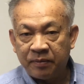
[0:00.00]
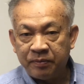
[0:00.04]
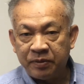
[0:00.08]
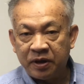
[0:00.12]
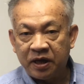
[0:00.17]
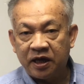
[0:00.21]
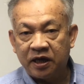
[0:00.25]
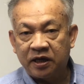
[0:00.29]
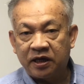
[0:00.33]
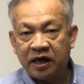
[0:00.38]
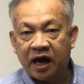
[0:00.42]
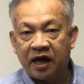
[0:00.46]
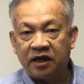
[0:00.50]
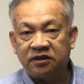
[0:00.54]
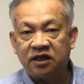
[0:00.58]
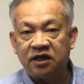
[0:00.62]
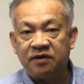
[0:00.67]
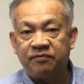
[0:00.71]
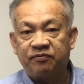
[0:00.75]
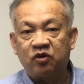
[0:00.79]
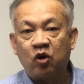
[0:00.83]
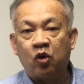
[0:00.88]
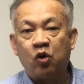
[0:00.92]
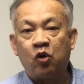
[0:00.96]
มีการ
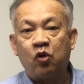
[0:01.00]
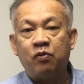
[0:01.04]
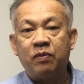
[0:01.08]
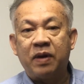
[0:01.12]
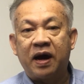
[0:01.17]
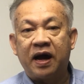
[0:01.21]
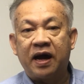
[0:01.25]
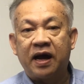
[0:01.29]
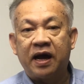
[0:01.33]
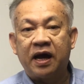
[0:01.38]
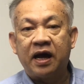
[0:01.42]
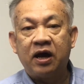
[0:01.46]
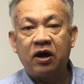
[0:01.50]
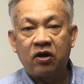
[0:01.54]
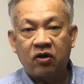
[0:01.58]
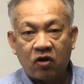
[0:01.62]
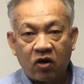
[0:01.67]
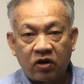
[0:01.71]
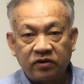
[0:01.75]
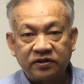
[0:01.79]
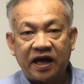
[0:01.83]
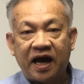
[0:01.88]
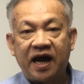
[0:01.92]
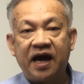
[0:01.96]
เติบโตมา
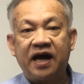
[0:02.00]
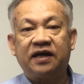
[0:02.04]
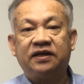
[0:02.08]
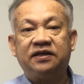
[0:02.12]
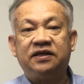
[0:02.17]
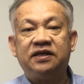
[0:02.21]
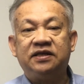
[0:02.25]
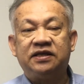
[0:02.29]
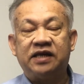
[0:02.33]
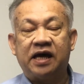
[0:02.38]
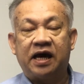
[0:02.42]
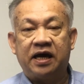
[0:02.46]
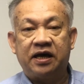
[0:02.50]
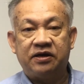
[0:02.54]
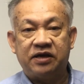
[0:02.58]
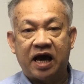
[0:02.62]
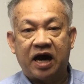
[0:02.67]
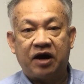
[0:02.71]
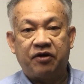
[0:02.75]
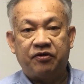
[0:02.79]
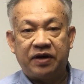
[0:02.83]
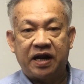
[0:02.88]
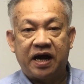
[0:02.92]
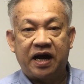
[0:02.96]
ค่อนข้างที่จะ
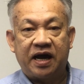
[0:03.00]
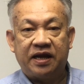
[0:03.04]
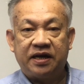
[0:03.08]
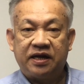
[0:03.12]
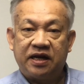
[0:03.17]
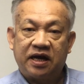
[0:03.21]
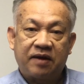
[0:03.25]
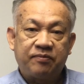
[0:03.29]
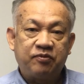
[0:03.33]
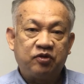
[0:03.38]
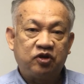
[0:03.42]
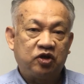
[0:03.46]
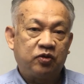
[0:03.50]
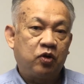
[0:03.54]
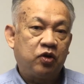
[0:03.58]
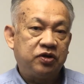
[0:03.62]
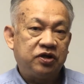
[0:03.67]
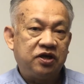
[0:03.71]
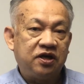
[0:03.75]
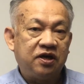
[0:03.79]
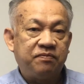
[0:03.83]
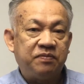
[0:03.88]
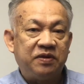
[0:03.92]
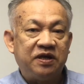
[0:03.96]
ยาวนานนะครับโดยเฉพาะ
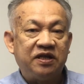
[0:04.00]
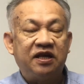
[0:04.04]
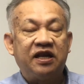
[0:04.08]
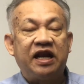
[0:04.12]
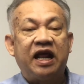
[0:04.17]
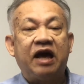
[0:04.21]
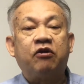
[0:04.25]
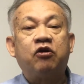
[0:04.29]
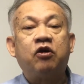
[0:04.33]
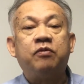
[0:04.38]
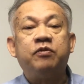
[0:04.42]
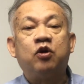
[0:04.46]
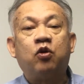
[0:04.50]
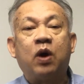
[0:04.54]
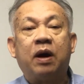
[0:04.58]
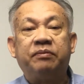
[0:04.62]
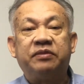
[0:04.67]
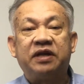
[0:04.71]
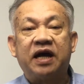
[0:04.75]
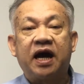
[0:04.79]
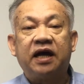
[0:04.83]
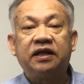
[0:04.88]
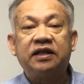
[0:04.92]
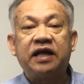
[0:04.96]
ยิ่งปีที่แล้วก็มีความ
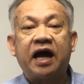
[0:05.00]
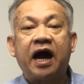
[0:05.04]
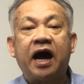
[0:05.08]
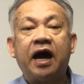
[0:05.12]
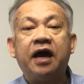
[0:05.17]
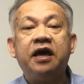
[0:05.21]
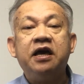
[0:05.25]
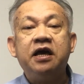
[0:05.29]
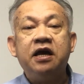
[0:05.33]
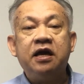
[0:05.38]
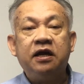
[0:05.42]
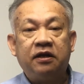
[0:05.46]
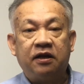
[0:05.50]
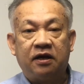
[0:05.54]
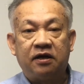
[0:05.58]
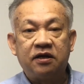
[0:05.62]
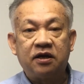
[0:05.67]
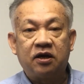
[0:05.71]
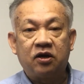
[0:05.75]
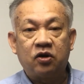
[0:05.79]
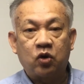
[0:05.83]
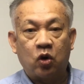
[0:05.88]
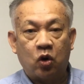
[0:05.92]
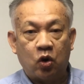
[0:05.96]
ท้าทายใน
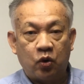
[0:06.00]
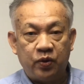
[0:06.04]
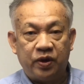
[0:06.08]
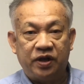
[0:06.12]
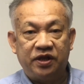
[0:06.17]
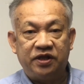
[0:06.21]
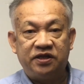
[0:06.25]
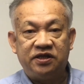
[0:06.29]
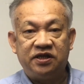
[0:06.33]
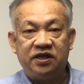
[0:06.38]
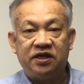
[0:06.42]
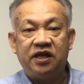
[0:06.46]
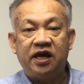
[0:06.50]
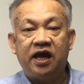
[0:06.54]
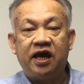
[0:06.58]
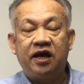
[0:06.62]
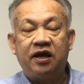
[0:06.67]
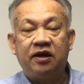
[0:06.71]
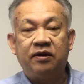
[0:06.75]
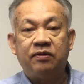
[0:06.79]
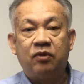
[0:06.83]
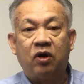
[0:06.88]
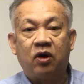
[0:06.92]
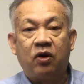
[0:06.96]
เรื่องโควิดจีนเอ
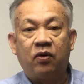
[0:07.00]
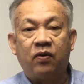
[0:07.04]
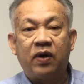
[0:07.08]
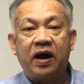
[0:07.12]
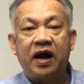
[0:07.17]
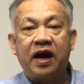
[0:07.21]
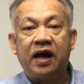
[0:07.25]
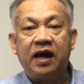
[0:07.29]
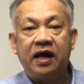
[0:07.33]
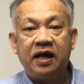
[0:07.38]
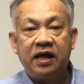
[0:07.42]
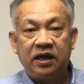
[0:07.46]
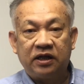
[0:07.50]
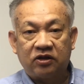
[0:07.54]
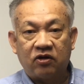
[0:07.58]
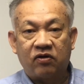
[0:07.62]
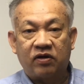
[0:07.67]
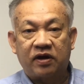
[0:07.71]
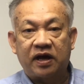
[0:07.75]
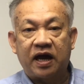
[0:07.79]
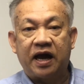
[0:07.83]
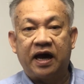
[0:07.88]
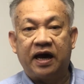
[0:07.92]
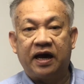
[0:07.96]
งมองว่าต้อ
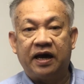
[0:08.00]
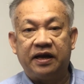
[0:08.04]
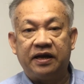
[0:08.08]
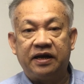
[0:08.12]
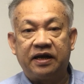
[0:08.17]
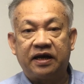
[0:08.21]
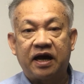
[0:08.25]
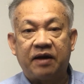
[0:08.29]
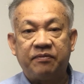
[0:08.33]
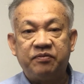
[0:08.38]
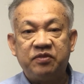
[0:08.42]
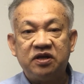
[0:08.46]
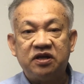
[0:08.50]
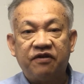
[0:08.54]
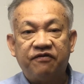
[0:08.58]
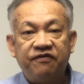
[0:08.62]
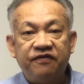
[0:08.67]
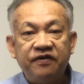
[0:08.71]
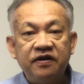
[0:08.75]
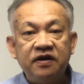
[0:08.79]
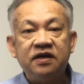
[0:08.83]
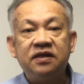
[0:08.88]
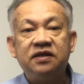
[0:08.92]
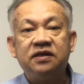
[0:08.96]
งการนะครับที่จะ
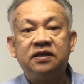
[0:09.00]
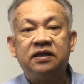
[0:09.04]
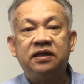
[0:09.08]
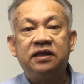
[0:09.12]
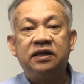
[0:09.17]
ฟื้น